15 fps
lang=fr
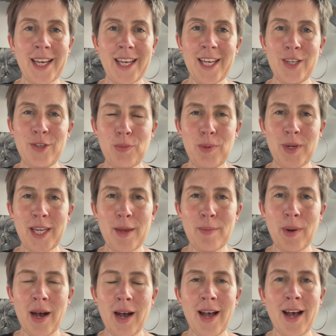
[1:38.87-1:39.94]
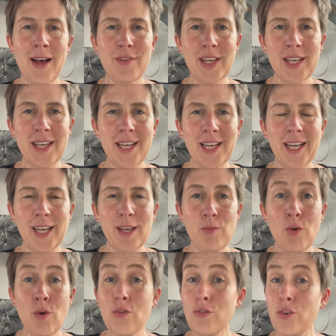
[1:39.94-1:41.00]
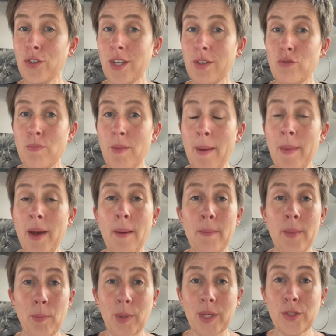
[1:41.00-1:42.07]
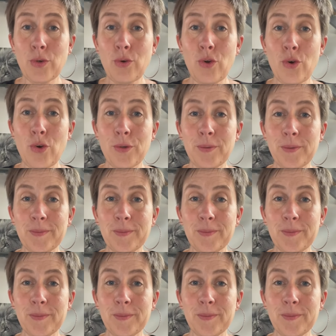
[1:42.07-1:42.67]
Et n'oubliez pas, avec Éclair vendez vous-même, mais pas solo.